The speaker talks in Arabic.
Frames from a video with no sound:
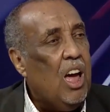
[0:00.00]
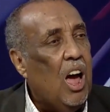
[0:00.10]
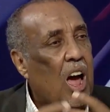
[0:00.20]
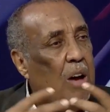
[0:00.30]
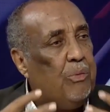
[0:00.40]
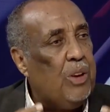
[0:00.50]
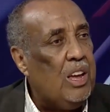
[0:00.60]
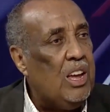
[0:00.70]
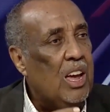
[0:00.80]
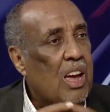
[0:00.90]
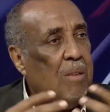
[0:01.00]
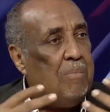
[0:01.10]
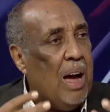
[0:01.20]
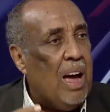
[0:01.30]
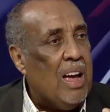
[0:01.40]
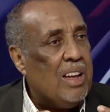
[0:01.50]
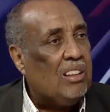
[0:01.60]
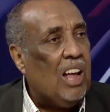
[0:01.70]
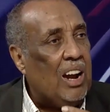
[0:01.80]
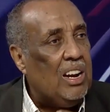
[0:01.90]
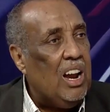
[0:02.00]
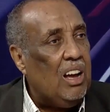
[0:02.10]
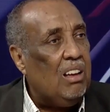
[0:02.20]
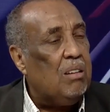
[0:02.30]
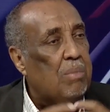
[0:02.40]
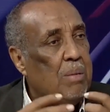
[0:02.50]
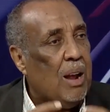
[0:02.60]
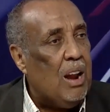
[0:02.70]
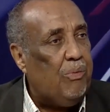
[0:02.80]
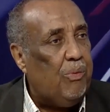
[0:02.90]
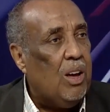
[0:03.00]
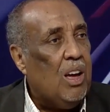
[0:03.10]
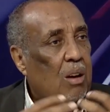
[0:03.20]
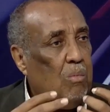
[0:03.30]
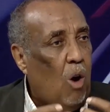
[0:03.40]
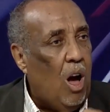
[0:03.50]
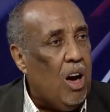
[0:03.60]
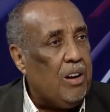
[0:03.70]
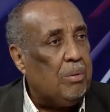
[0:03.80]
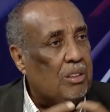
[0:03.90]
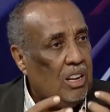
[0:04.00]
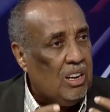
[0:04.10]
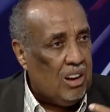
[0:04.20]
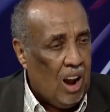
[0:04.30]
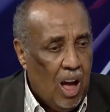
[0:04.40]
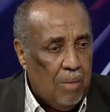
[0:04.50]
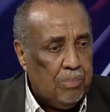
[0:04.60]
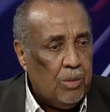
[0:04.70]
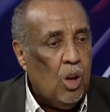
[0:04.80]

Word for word: آه، في ما يتعلق بملف محاربة الإرهاب